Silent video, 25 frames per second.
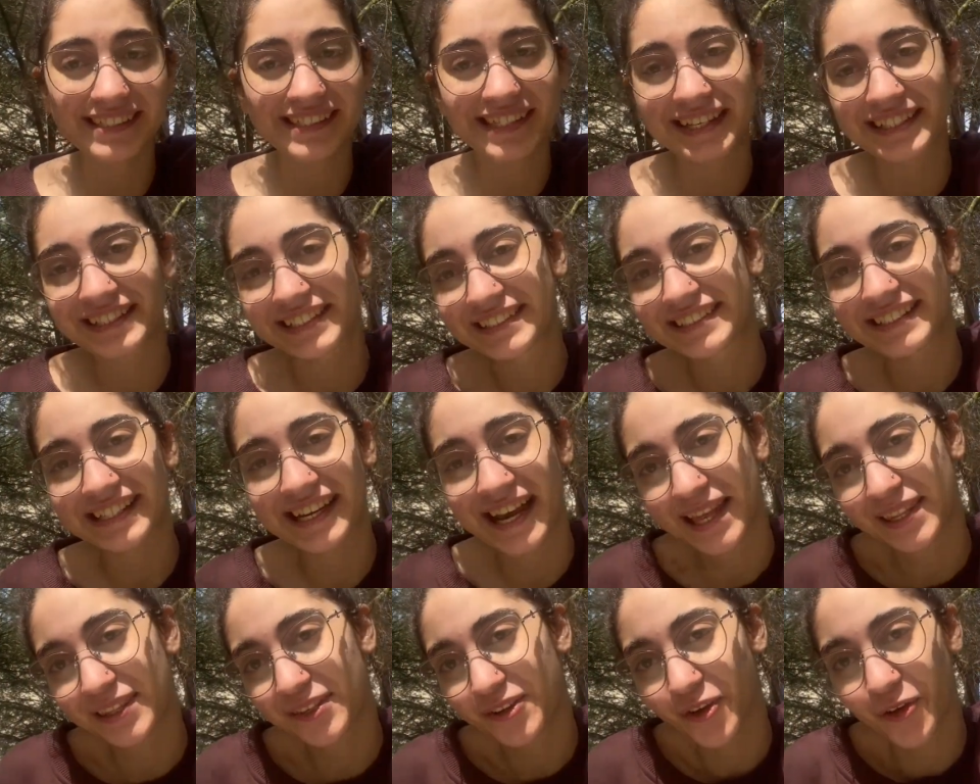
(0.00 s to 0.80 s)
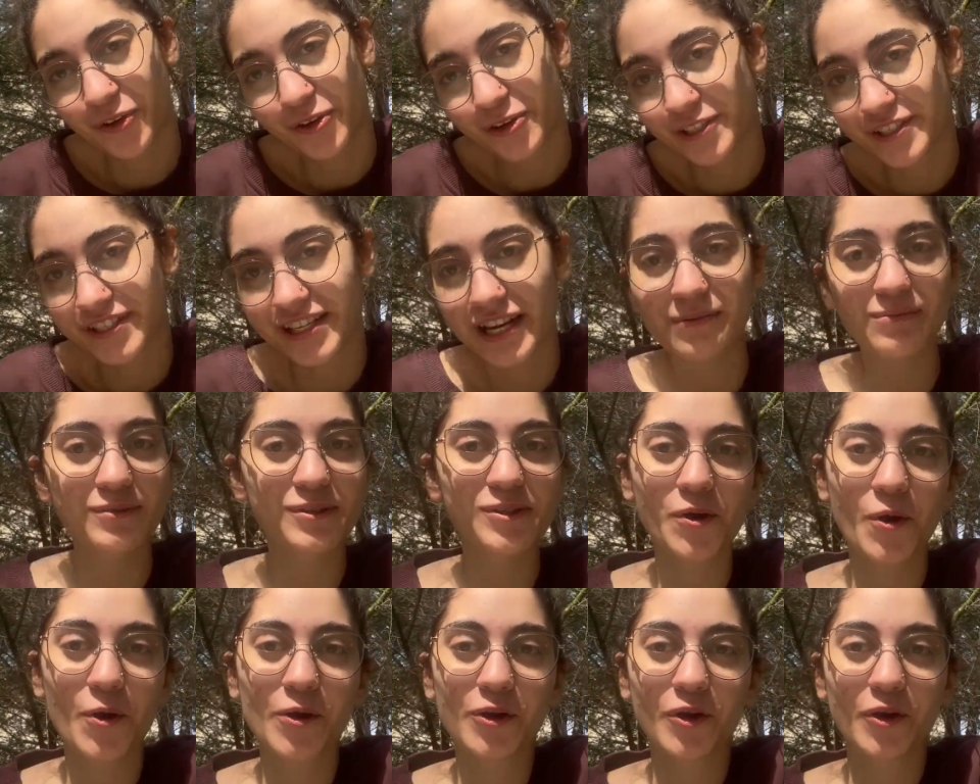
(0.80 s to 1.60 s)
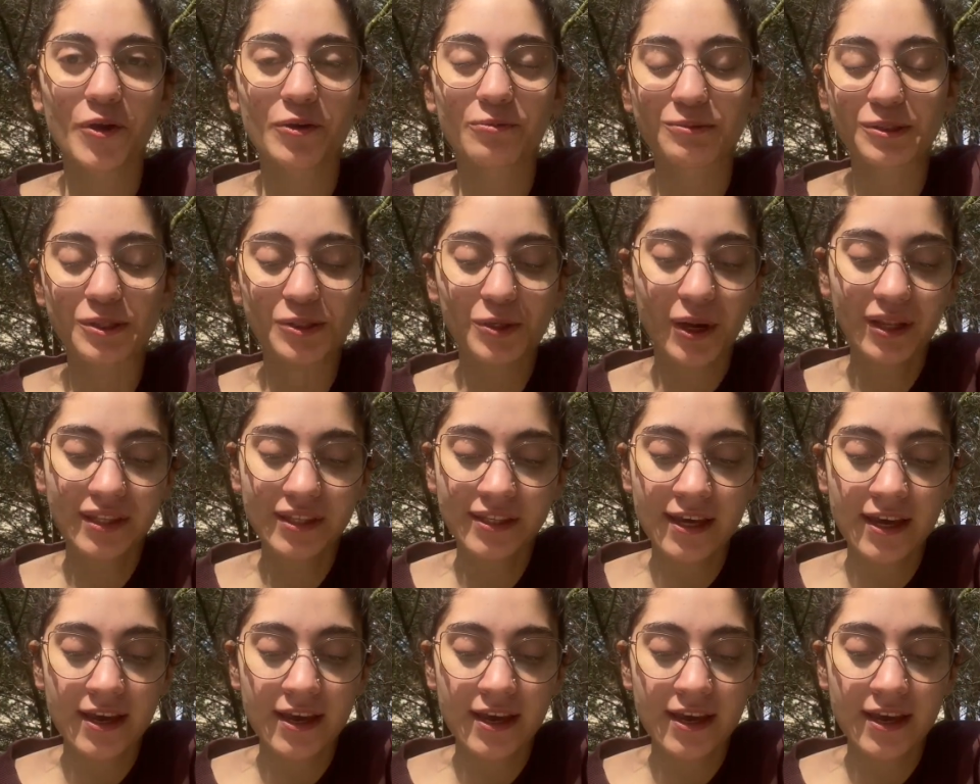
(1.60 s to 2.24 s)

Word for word: sadece kendi görüşlerimi söylüyorum şu an.